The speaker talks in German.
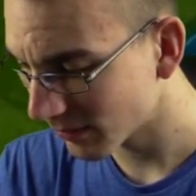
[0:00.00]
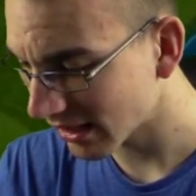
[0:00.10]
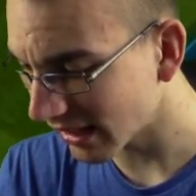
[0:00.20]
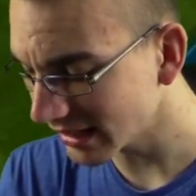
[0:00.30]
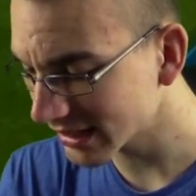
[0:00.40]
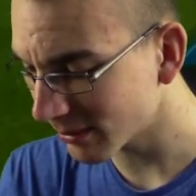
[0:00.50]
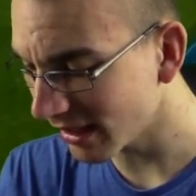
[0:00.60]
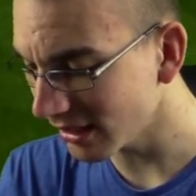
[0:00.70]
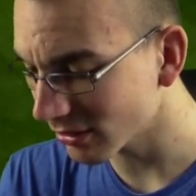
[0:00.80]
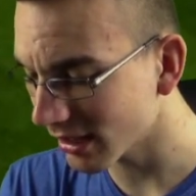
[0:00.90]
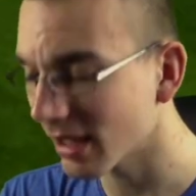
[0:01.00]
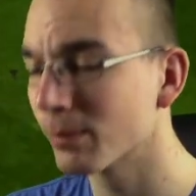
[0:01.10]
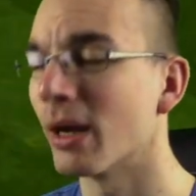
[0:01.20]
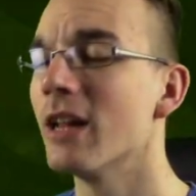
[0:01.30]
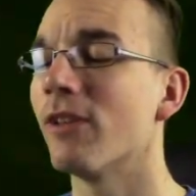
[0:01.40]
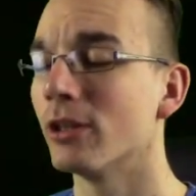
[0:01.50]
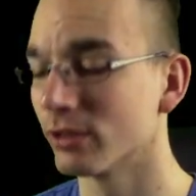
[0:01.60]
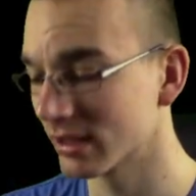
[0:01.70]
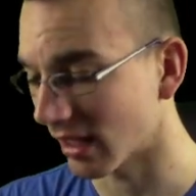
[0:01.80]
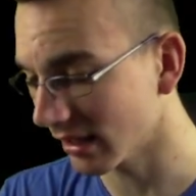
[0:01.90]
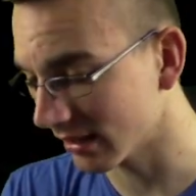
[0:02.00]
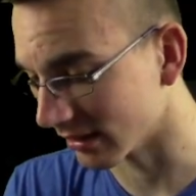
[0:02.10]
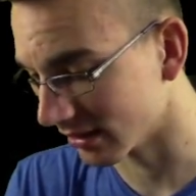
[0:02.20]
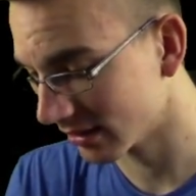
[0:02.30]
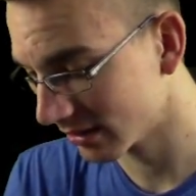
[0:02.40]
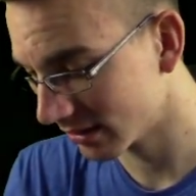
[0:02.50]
3-2 und er hat Ballverlust. Danke.